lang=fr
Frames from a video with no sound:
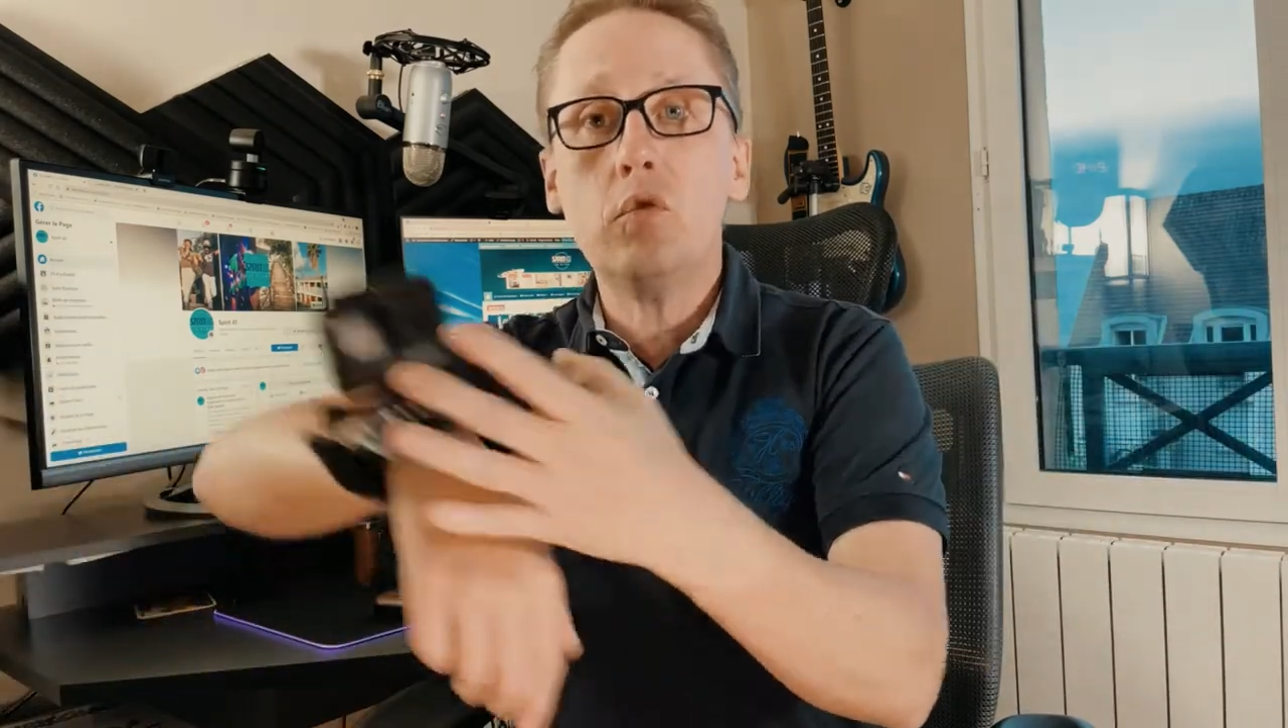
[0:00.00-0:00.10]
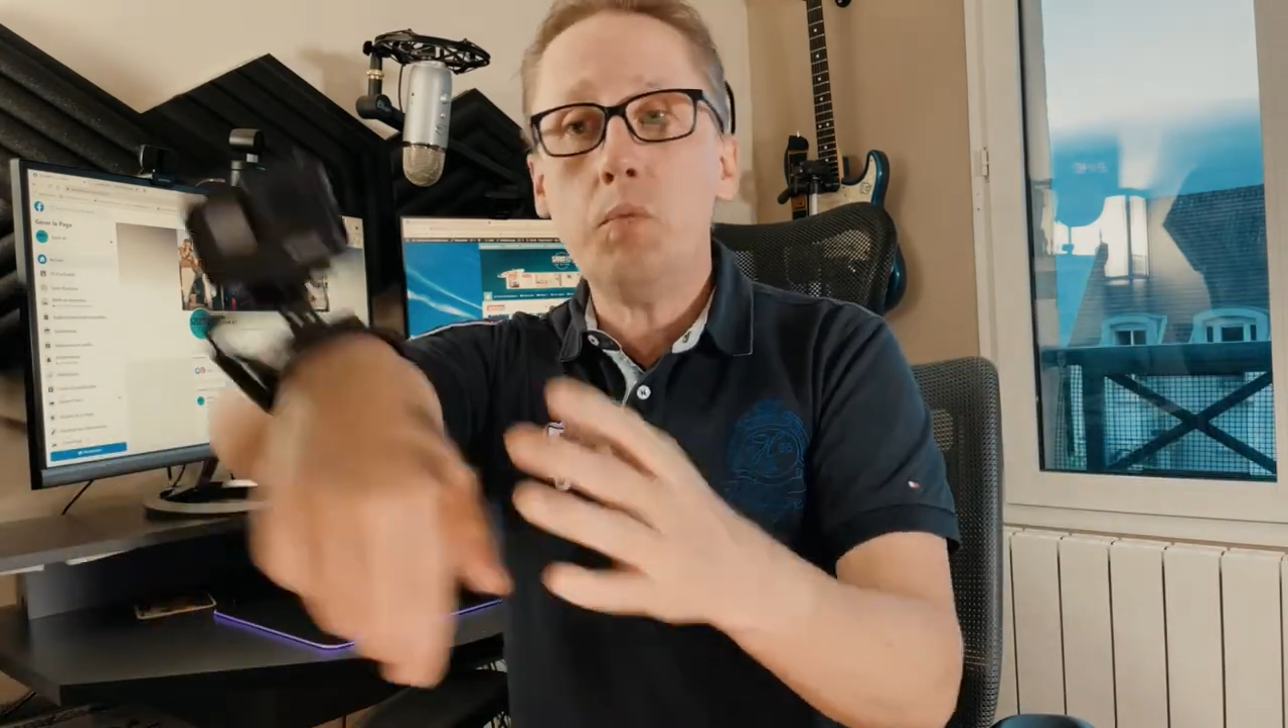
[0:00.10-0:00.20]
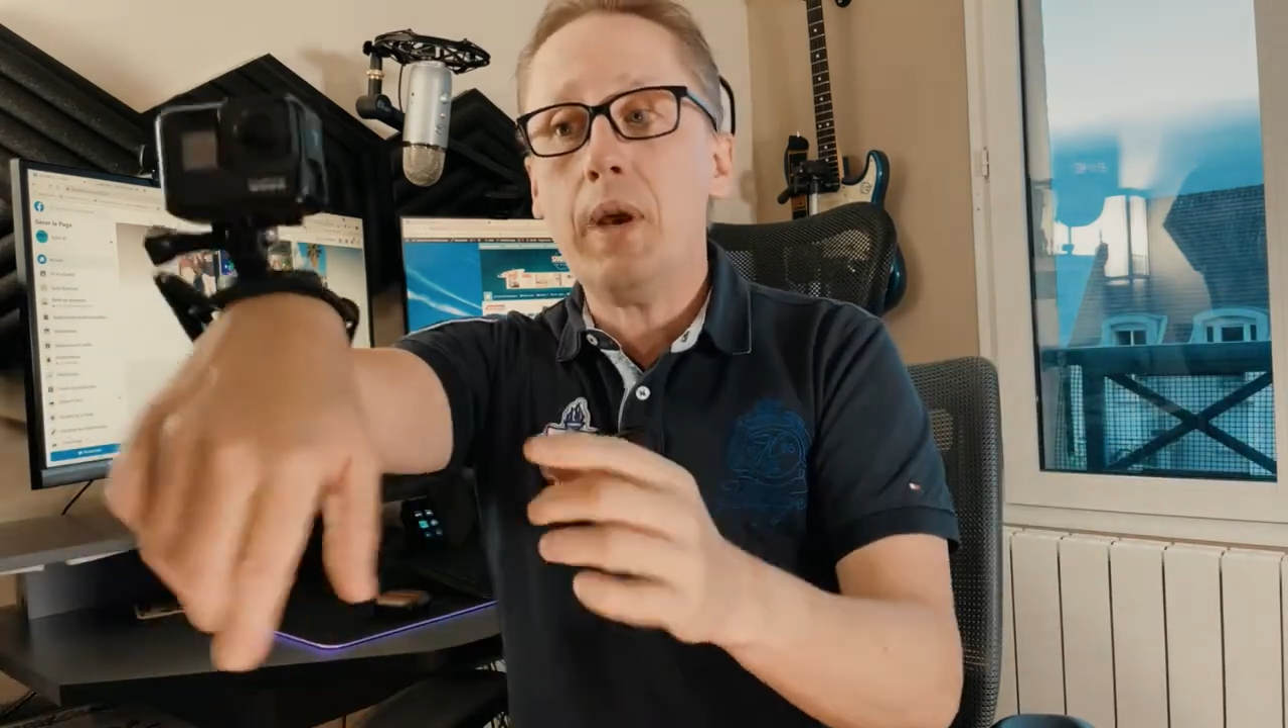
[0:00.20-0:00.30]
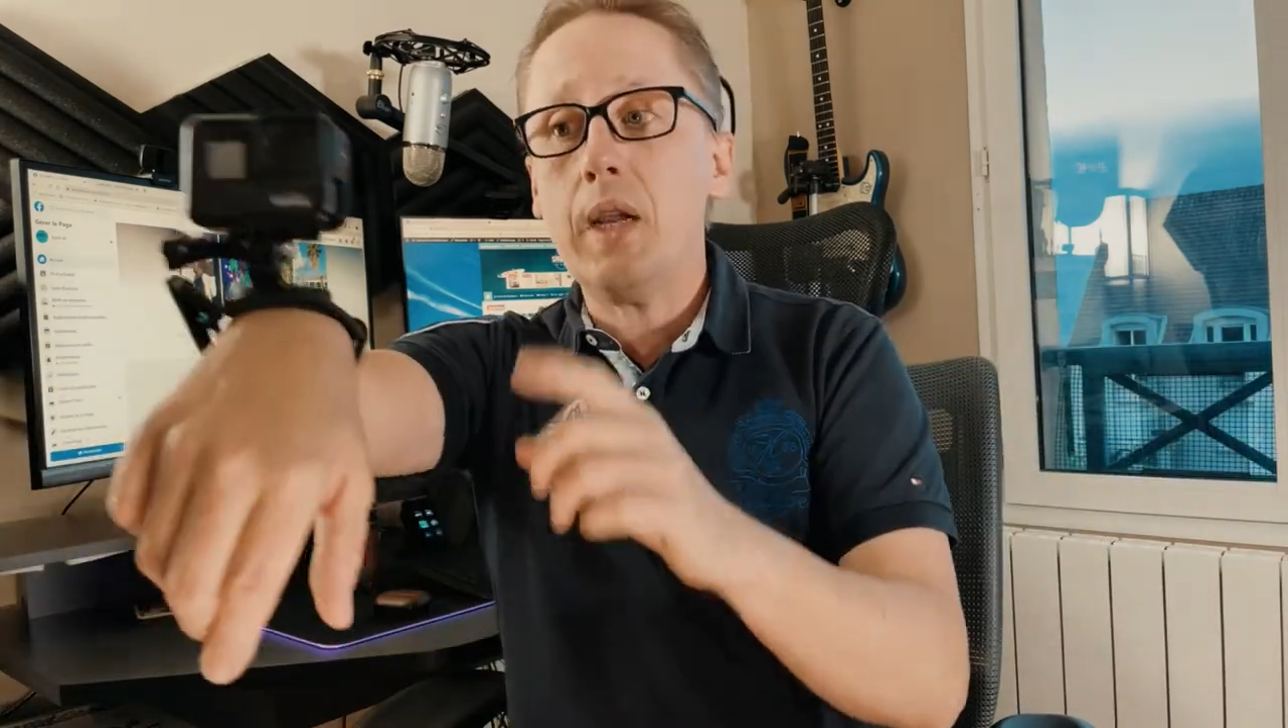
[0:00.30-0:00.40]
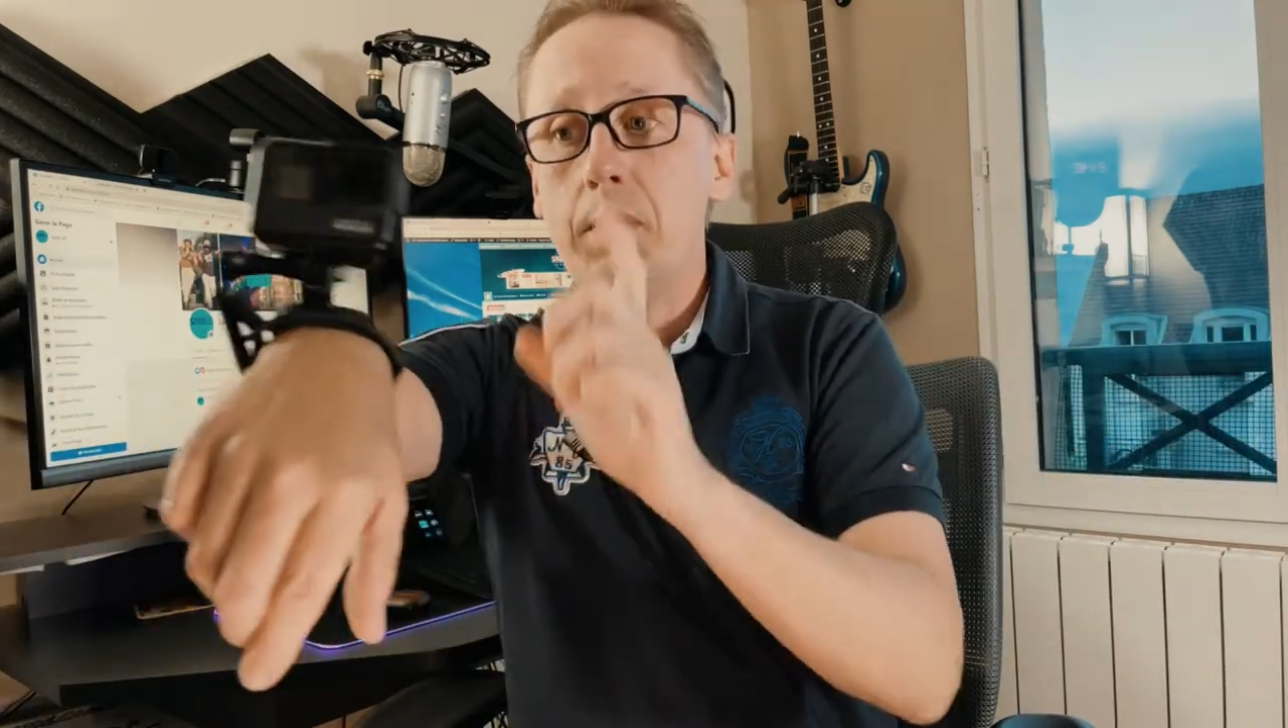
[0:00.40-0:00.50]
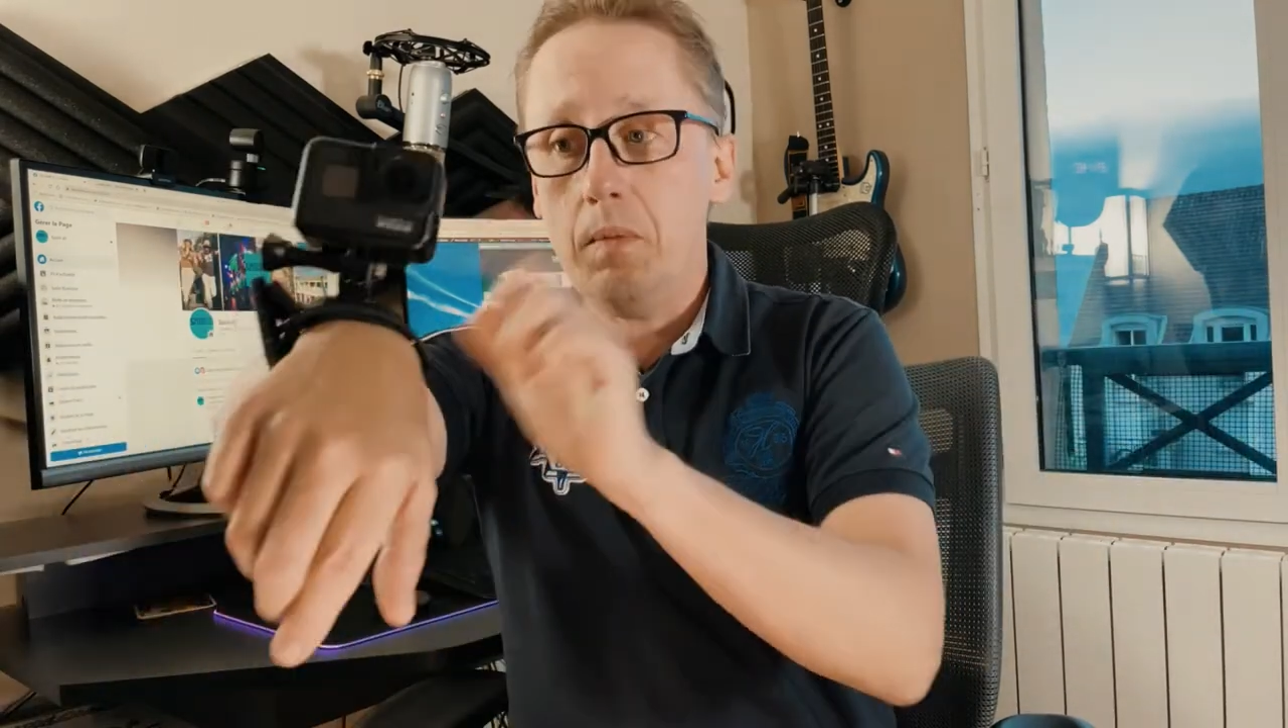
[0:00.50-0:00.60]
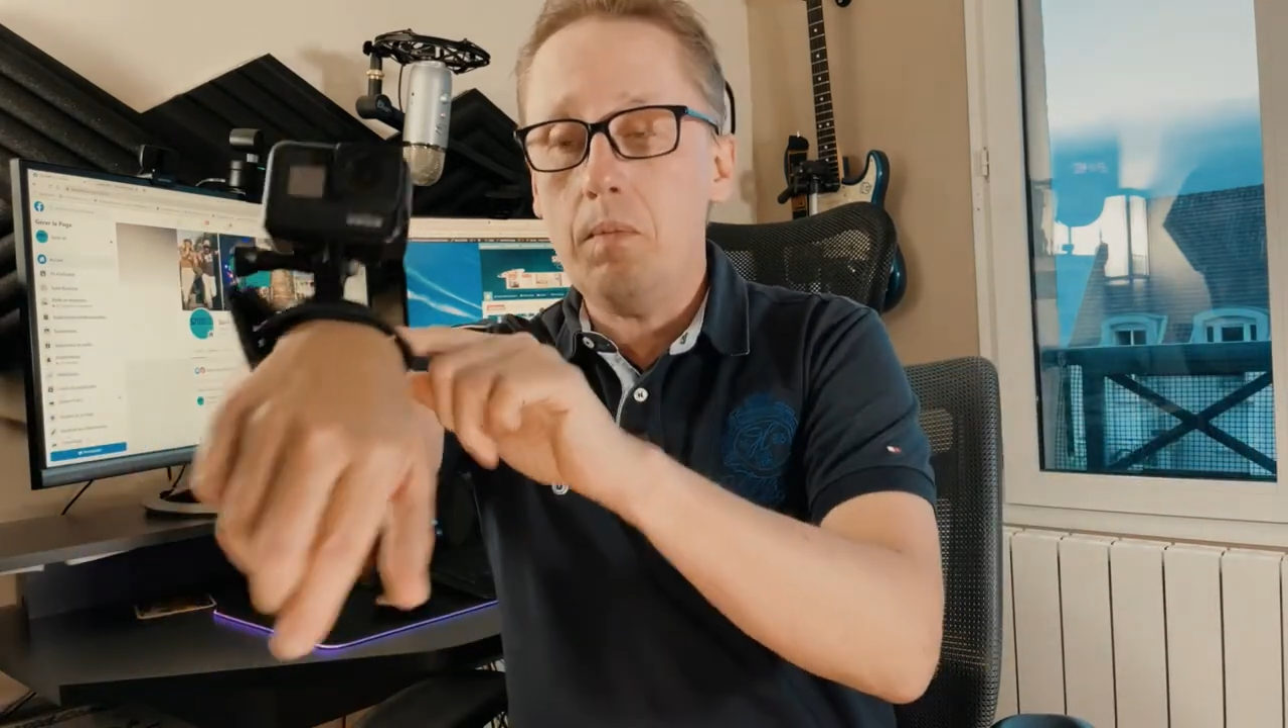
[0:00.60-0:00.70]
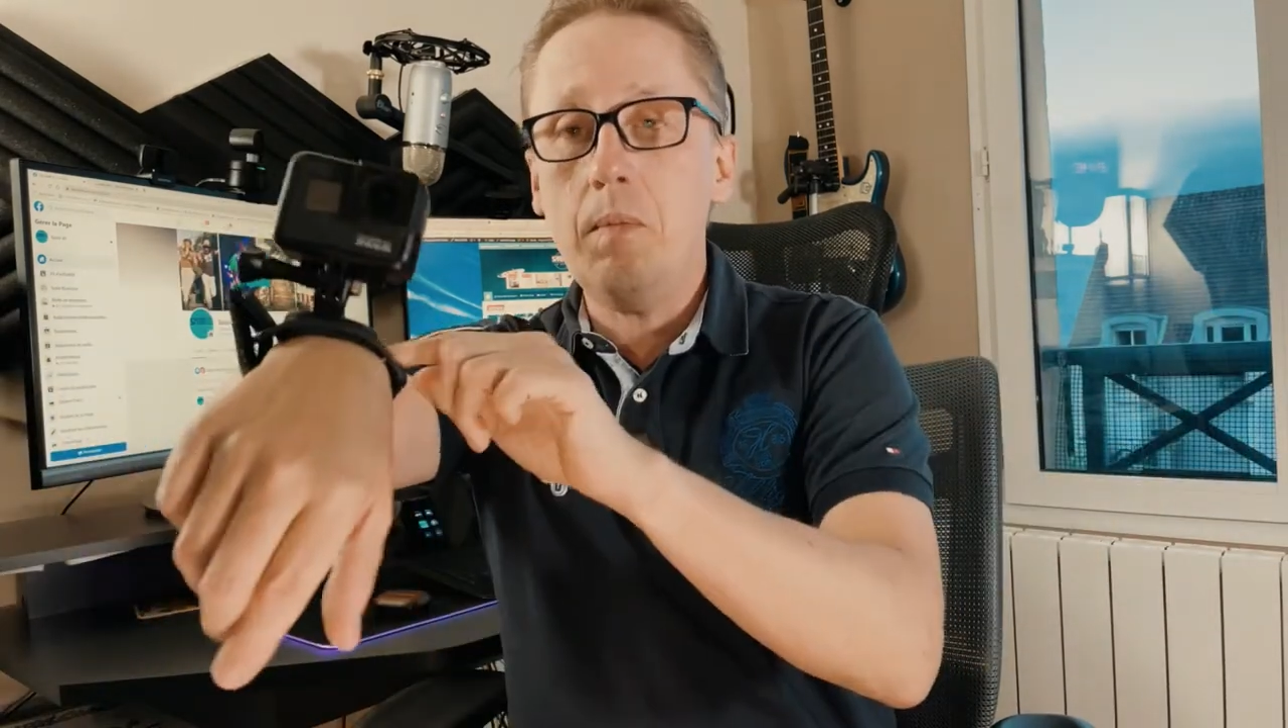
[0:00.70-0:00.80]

super libre.